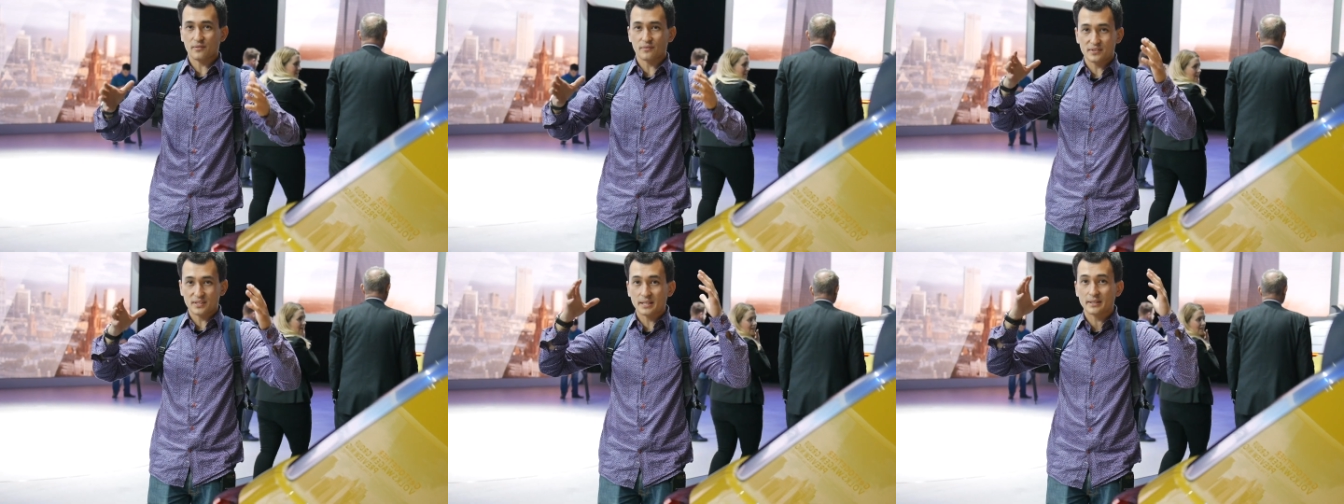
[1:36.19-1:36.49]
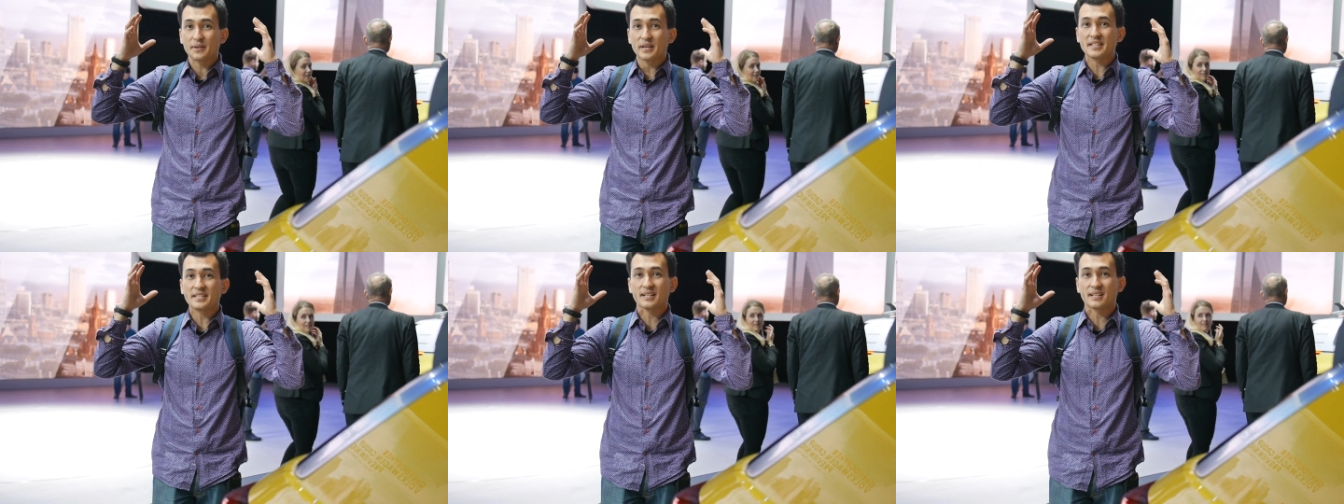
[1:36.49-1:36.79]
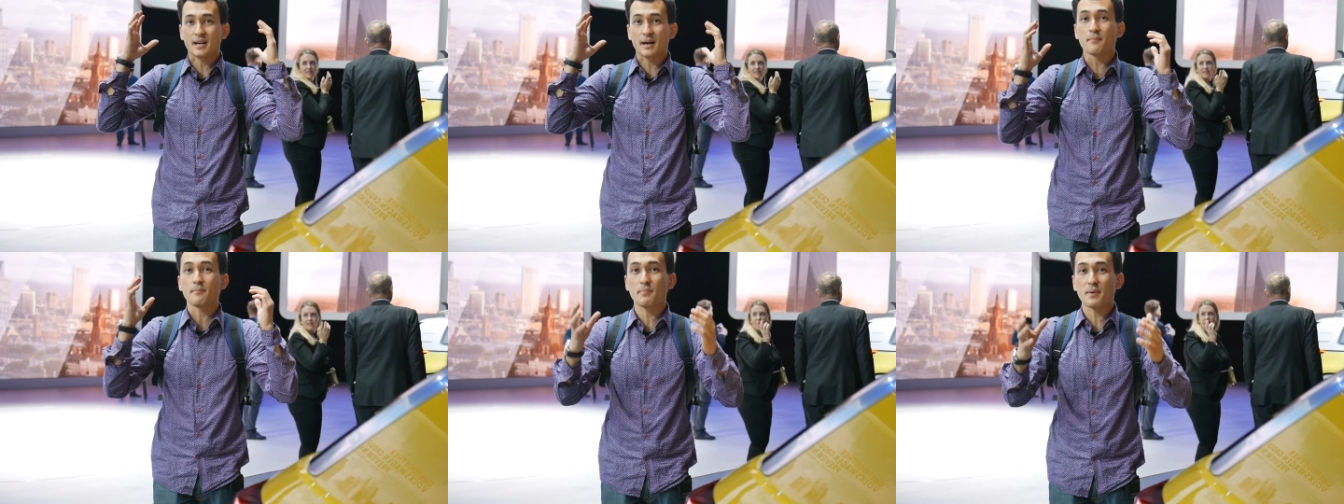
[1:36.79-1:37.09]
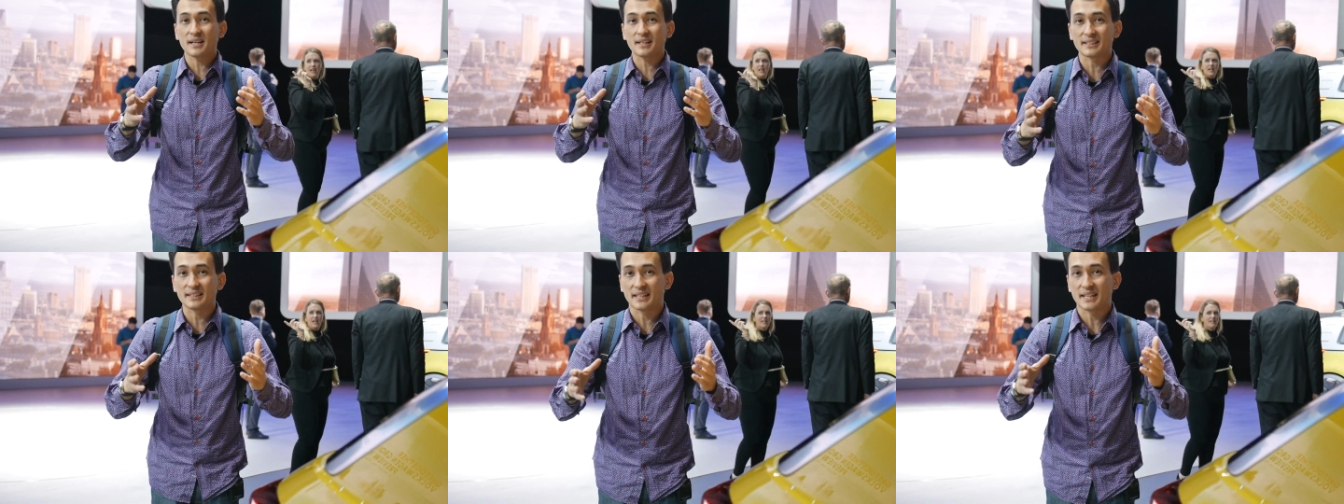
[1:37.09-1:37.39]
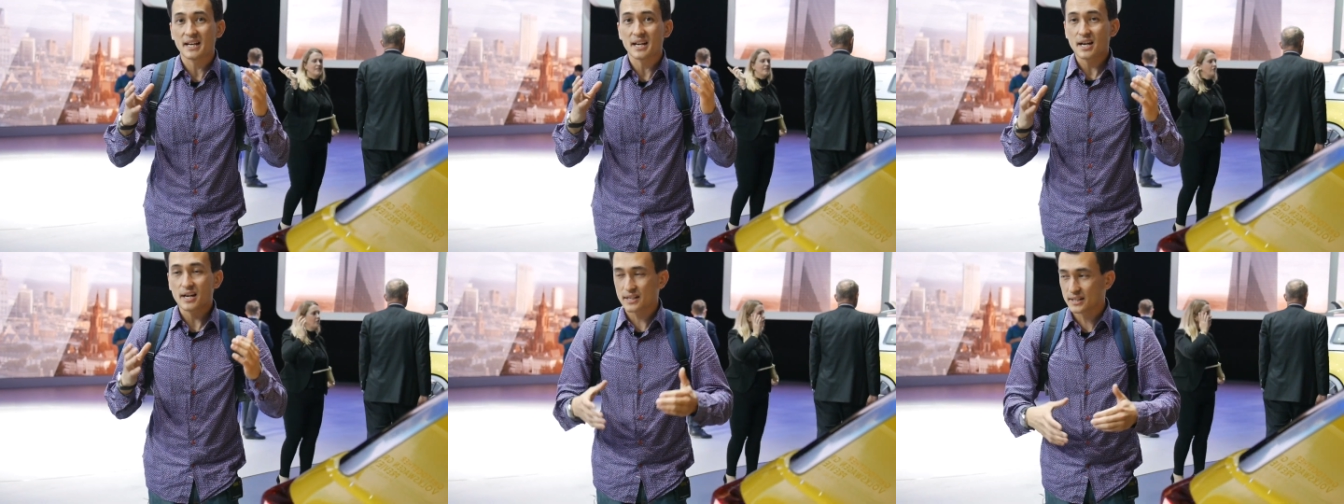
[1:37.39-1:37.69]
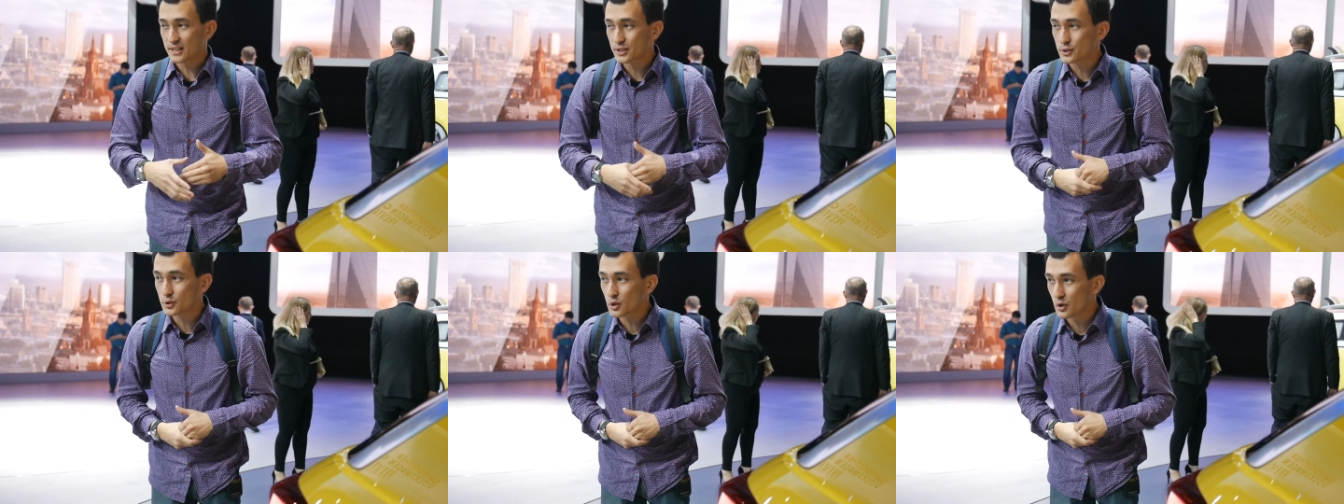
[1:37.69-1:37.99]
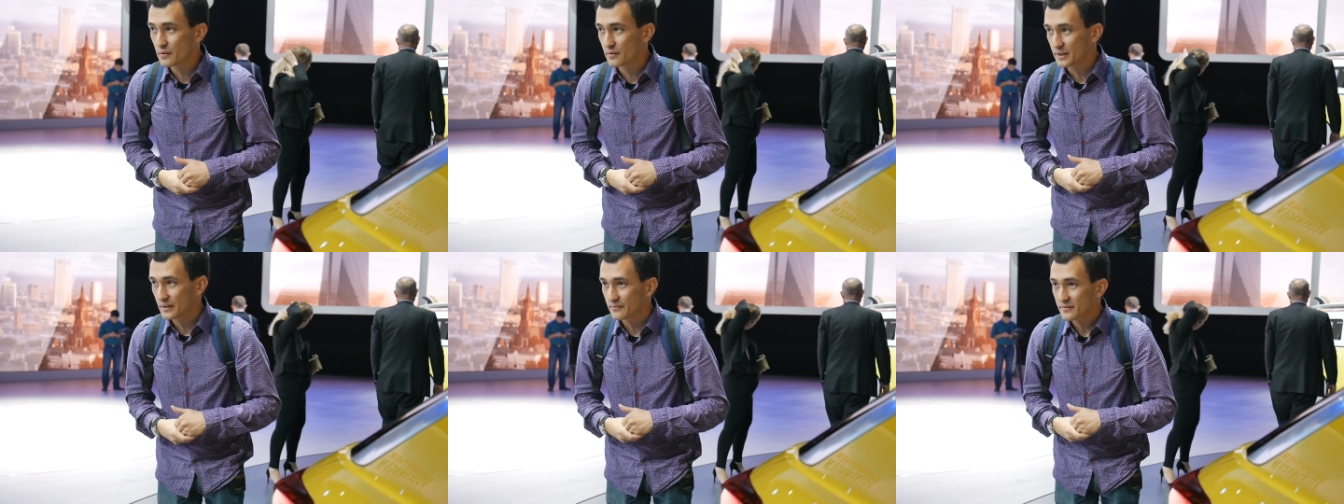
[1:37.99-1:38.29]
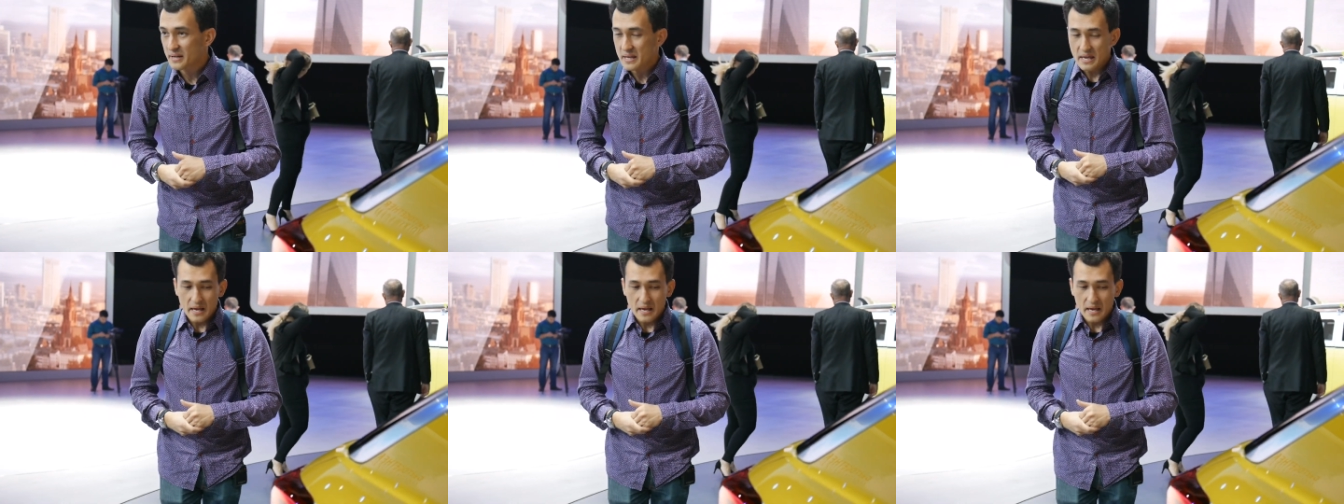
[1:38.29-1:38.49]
в сегменте компактных кроссоверов.